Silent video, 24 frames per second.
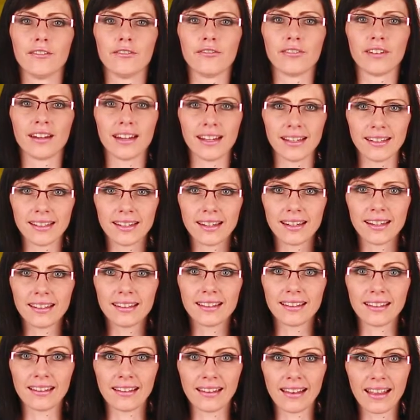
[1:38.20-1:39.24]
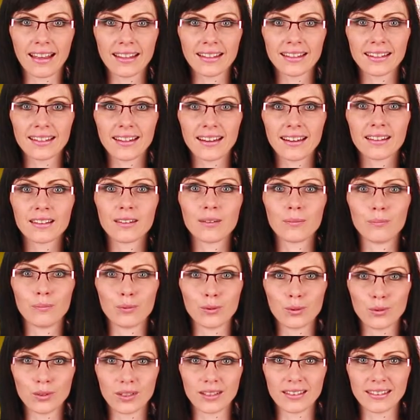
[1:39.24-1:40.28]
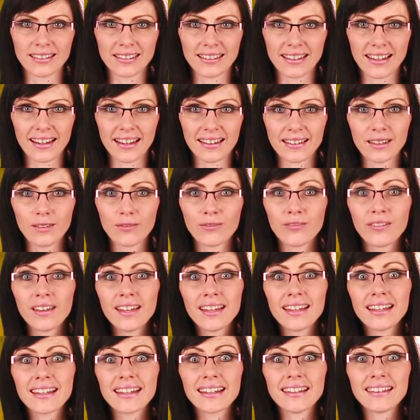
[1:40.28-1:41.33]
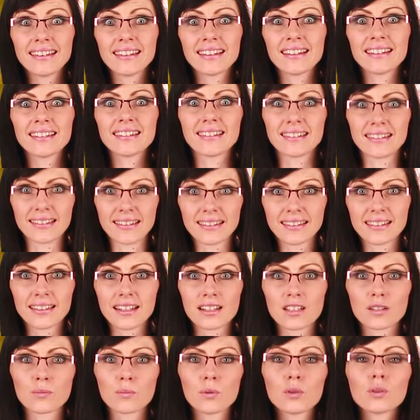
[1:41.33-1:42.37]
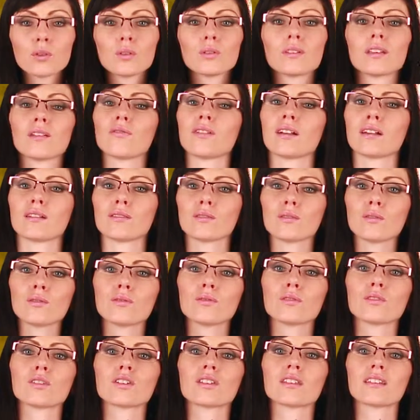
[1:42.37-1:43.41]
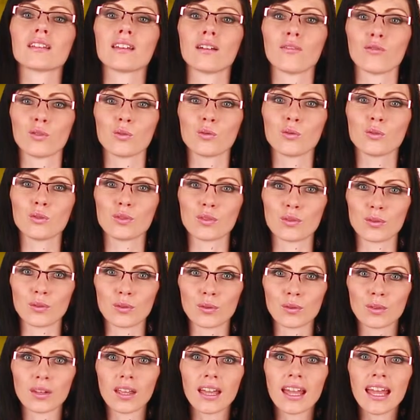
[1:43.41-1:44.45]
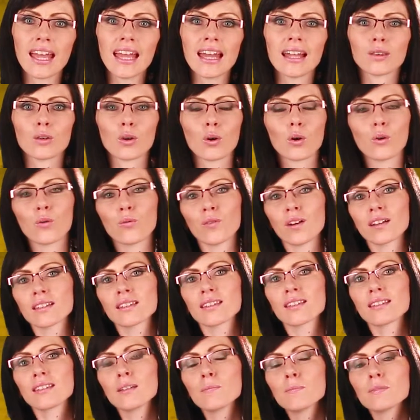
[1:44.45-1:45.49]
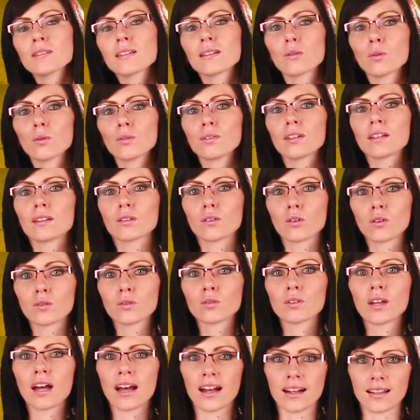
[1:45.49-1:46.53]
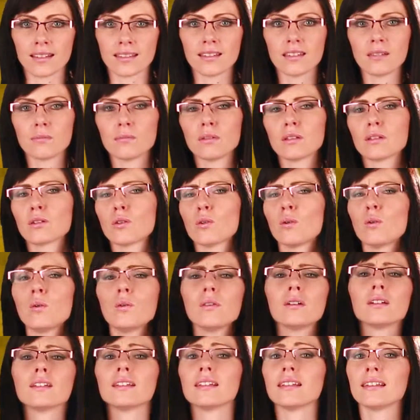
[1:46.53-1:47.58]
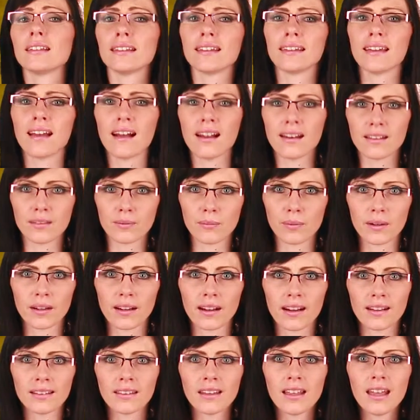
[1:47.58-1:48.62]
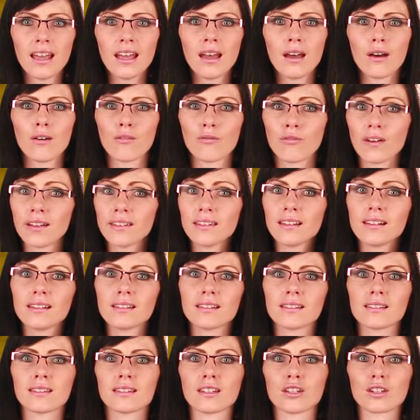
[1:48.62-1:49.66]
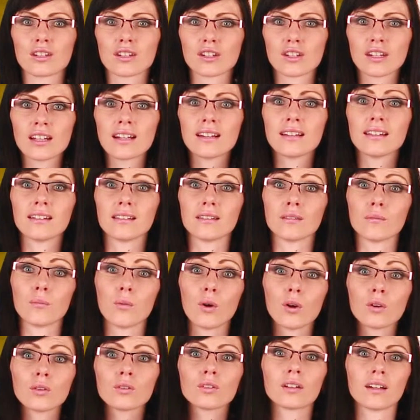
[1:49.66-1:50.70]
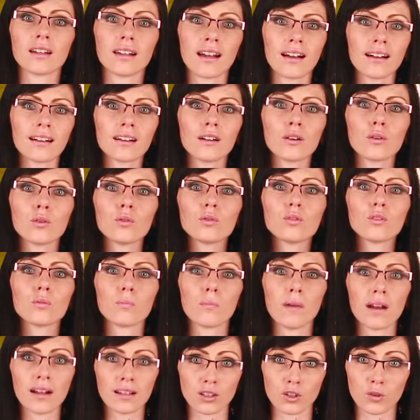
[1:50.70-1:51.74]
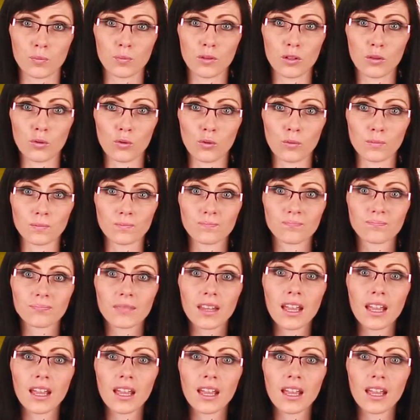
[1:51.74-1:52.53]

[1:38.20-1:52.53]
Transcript: Freiheit, Gleichheit, Brüderlichkeit. Wer kennt es nicht, das Motto der französischen Revolution? Doch was 1789 mit hohen Idealen begann, wandelte sich schnell in Mord, Rache und Machtspiel um.